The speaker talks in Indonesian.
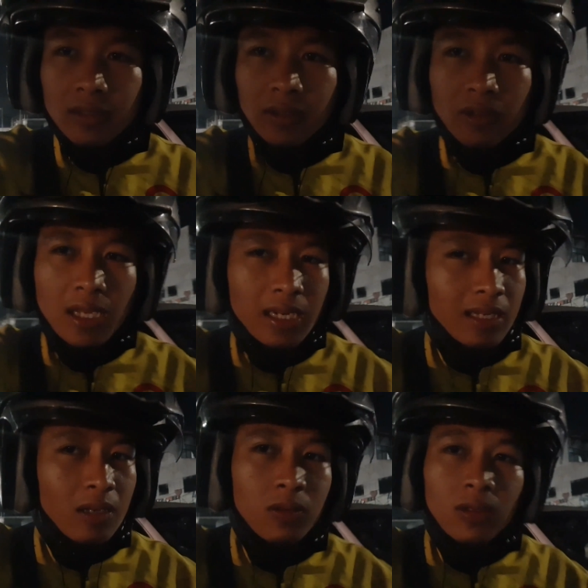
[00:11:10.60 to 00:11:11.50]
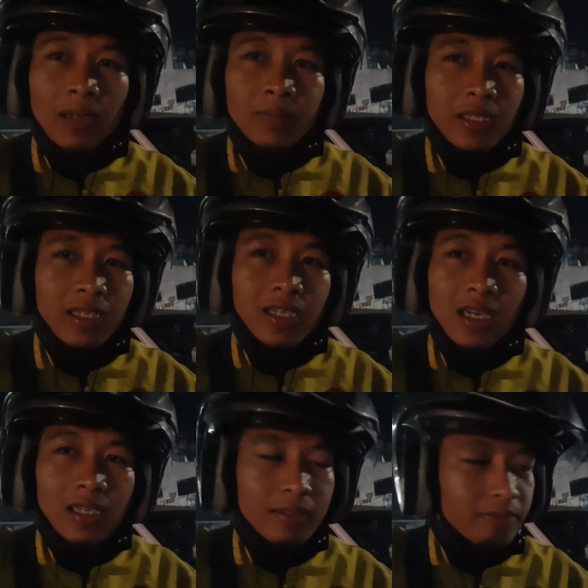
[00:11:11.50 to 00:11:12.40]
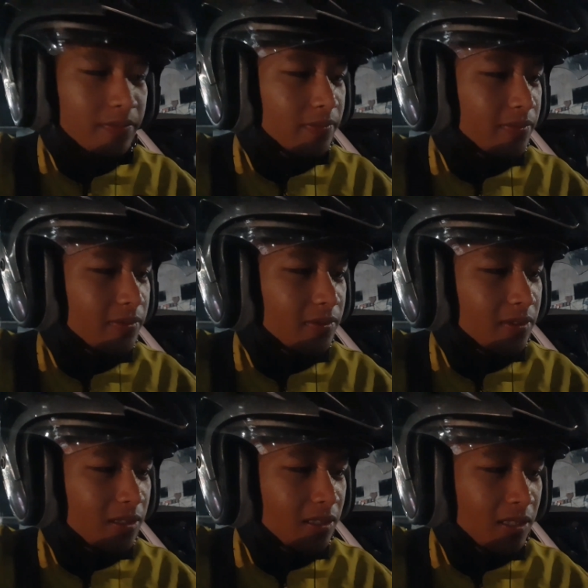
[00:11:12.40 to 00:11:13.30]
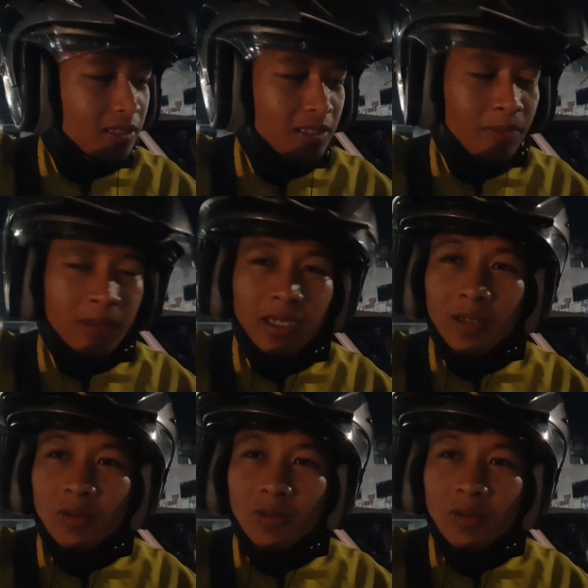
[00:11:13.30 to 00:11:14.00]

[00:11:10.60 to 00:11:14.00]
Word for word: gue narik aku RAM 3 sebenarnya